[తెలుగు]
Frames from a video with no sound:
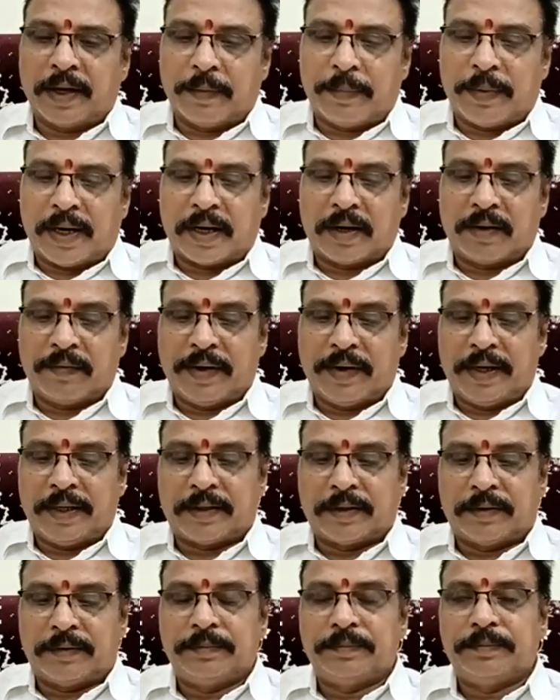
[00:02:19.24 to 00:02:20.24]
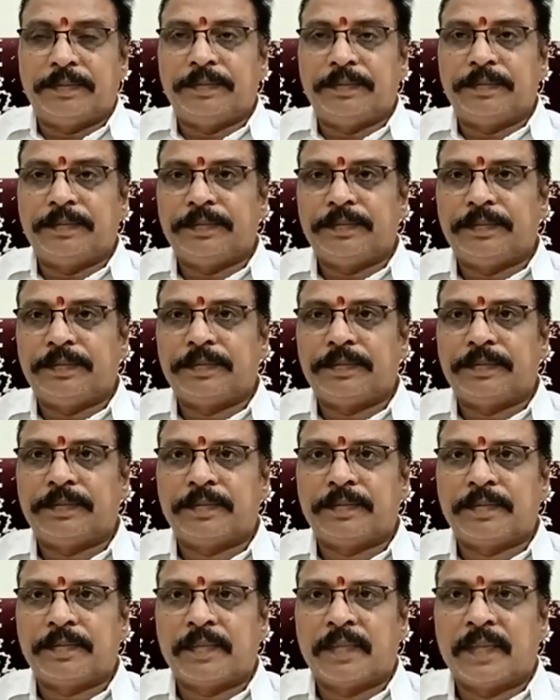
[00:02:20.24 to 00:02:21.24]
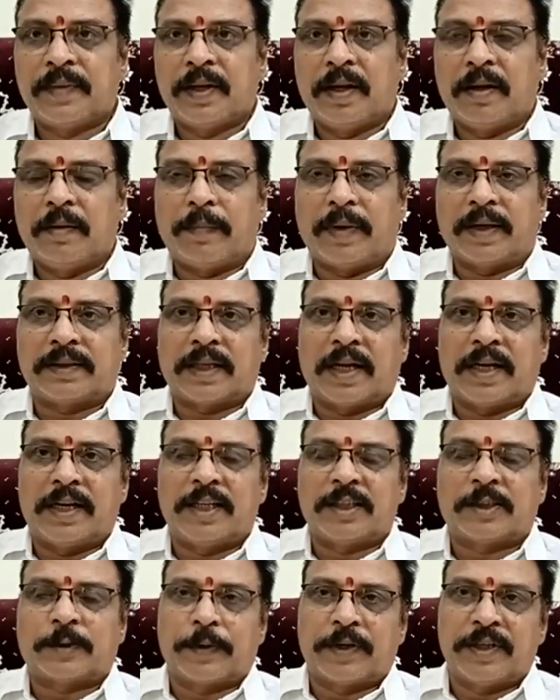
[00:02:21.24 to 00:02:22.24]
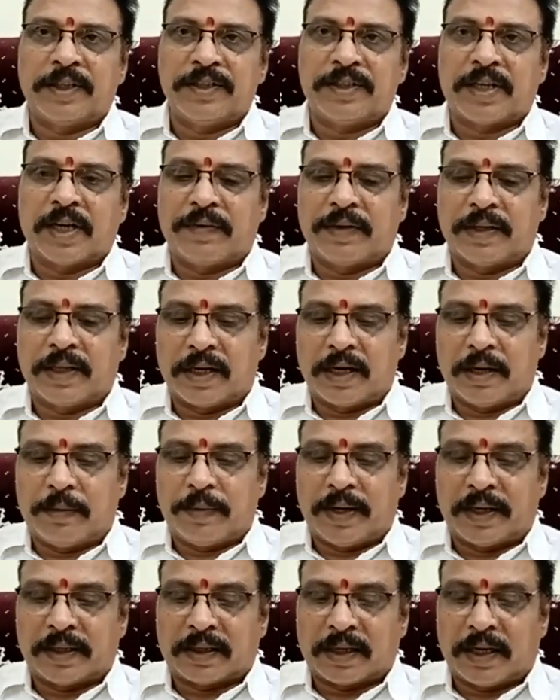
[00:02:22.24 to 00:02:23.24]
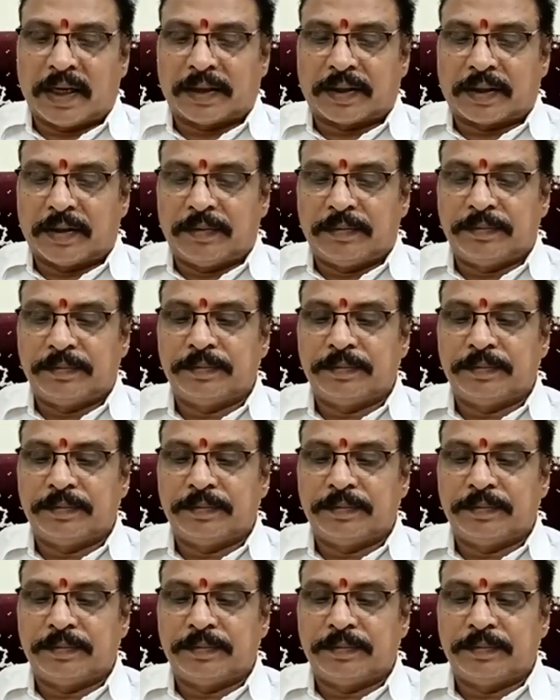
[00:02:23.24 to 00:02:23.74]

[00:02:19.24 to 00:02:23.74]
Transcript: బాణం వేయటం మతాన్ని స్ఫురించే విధంగా మాట్లాడటం